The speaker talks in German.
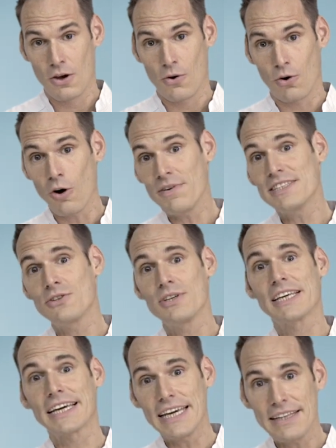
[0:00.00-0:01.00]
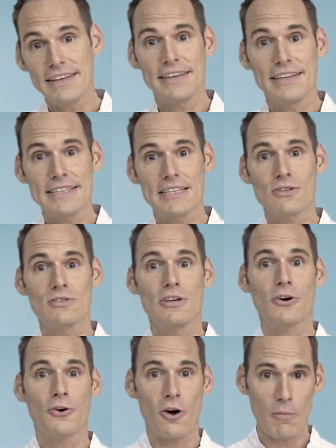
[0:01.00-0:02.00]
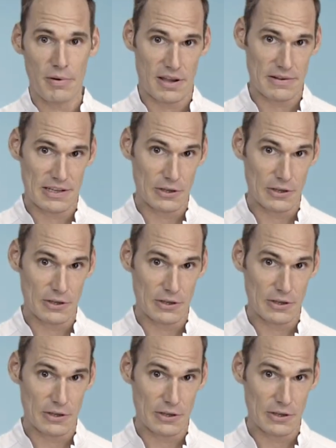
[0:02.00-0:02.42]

Und auch wenn es natürlich richtig ist, dass unser Körper